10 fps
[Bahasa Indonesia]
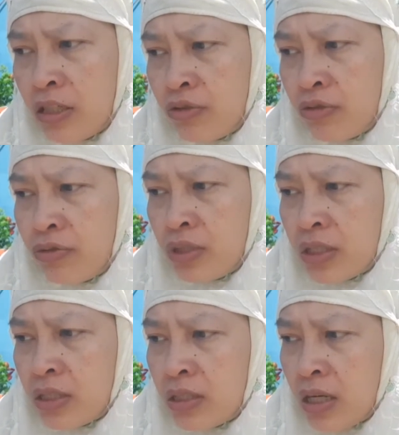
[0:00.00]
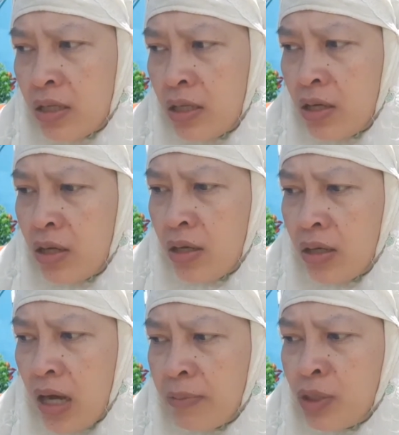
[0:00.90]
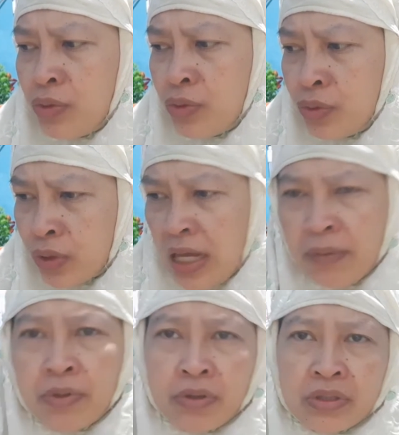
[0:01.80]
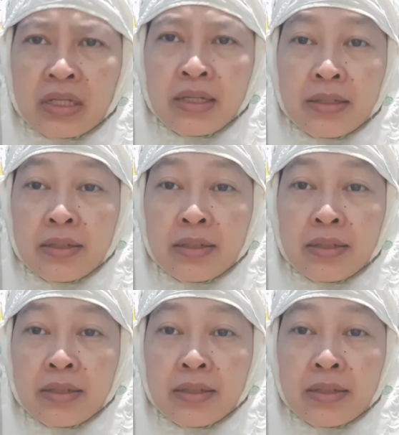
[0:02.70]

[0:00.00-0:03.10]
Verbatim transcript: itu sekitar habis duhur lah pokoknya